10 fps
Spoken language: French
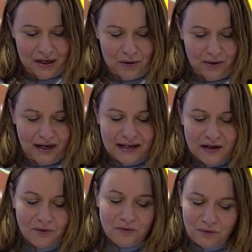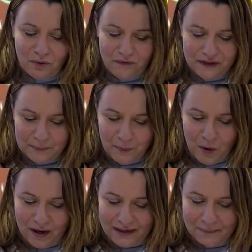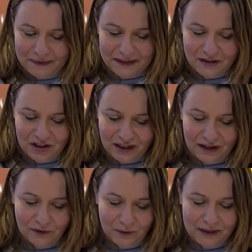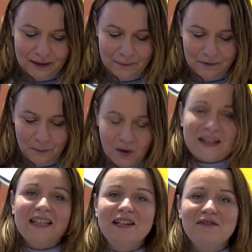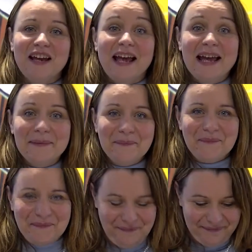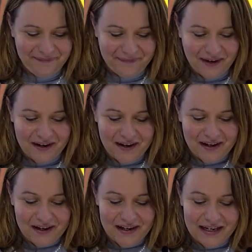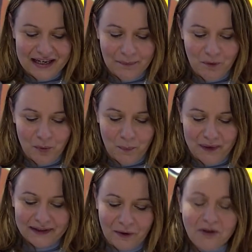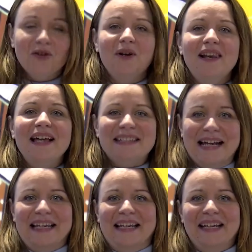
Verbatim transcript: Le gagnant du trophée sport adapté ligérien de l'équipe sportive est l'équipe de pétanque de Lazac.